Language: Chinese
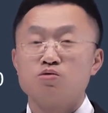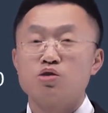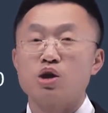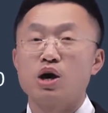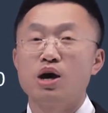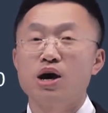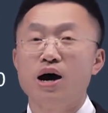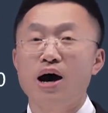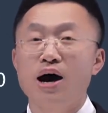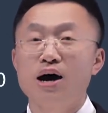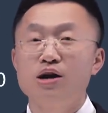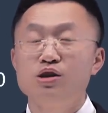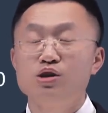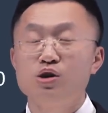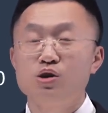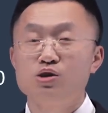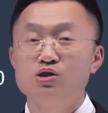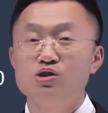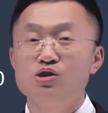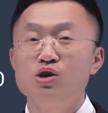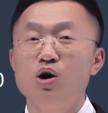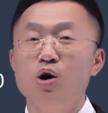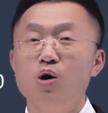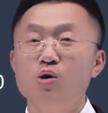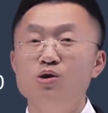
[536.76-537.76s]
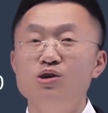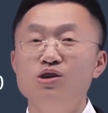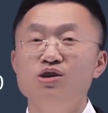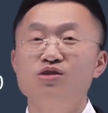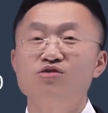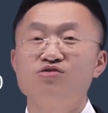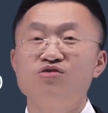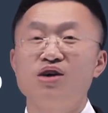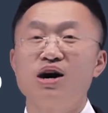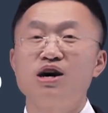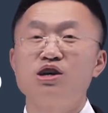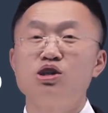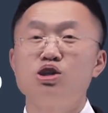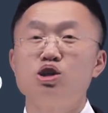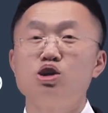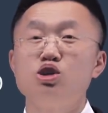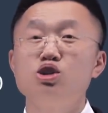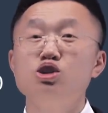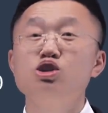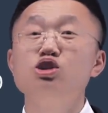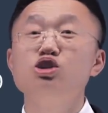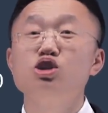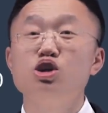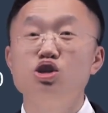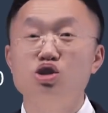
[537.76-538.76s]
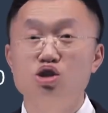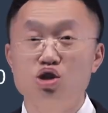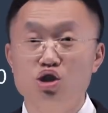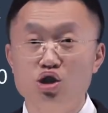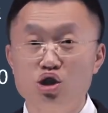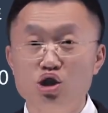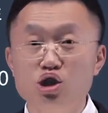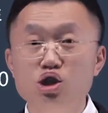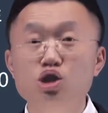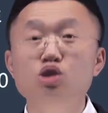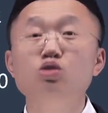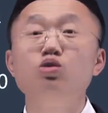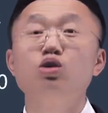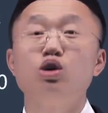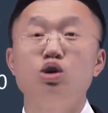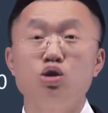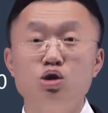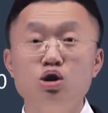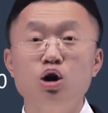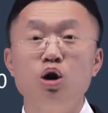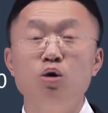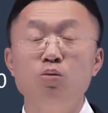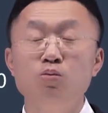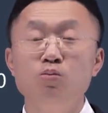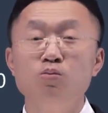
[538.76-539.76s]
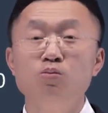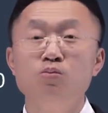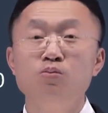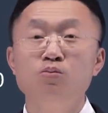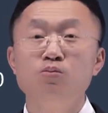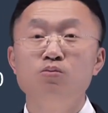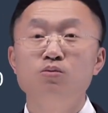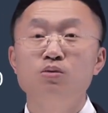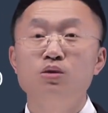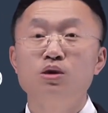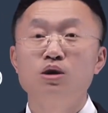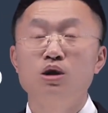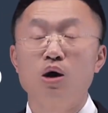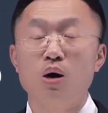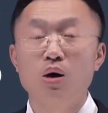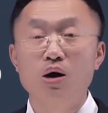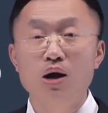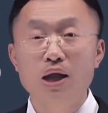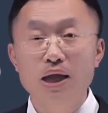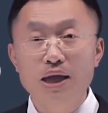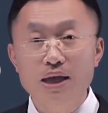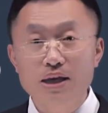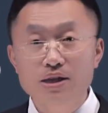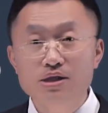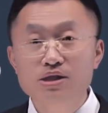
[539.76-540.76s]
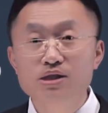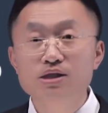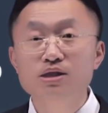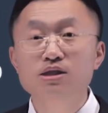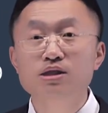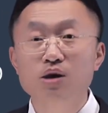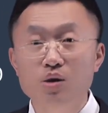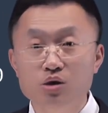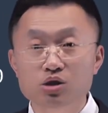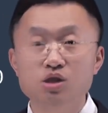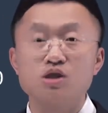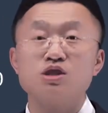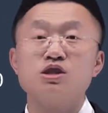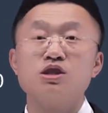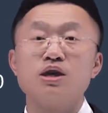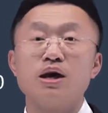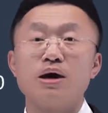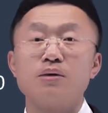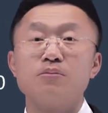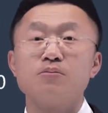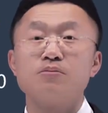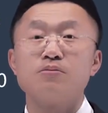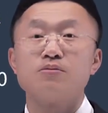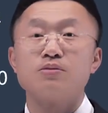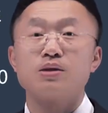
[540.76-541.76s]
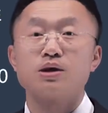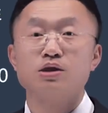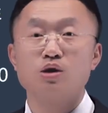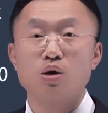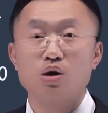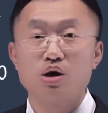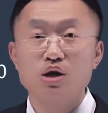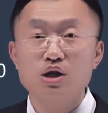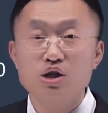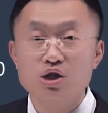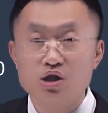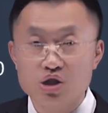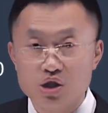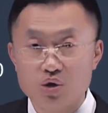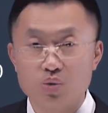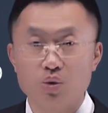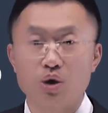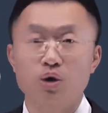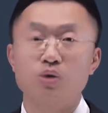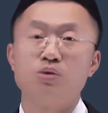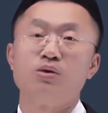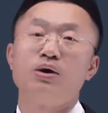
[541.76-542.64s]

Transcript: 得按照交易发生日的即期汇率折，然后累积到今天，那叫历史汇